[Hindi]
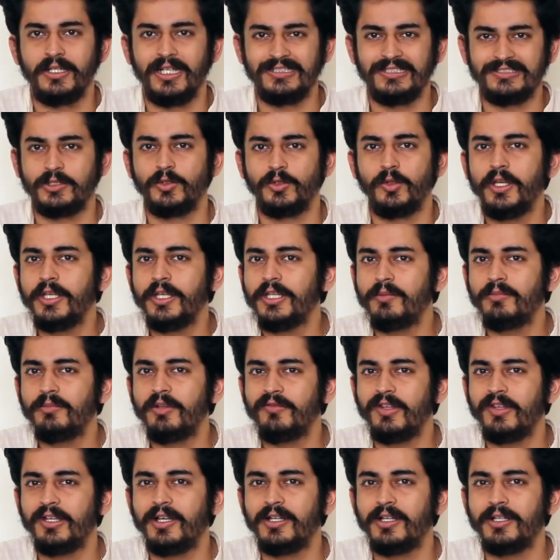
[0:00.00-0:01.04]
ऐसा थोड़ा है कि
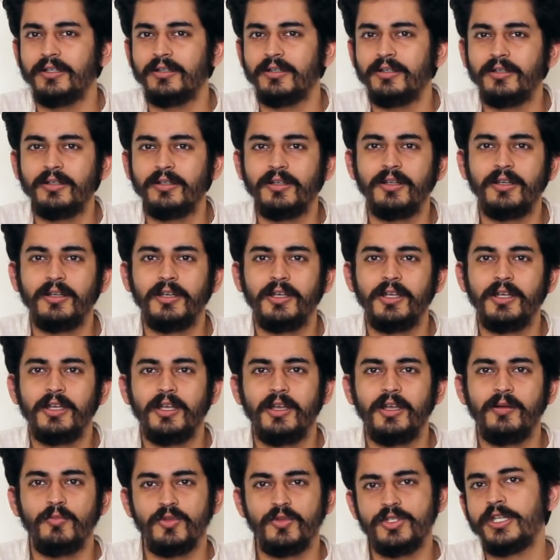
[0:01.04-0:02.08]
हमने फेंका नहीं है
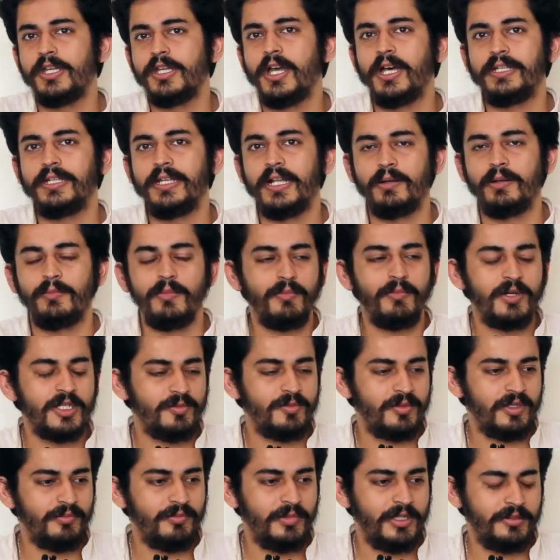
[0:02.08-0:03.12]
मुझे याद है यार
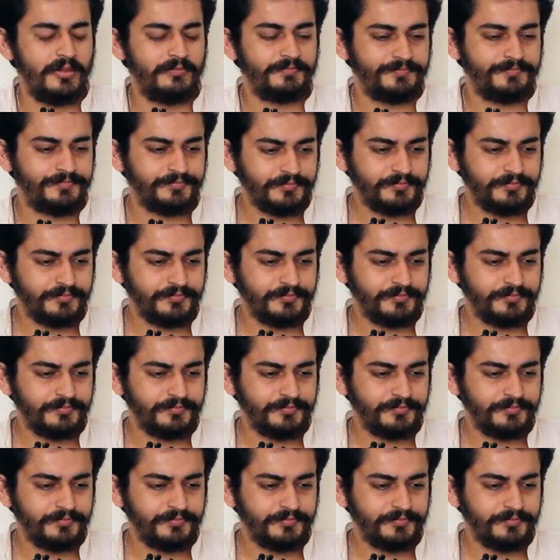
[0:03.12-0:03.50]
बचपन में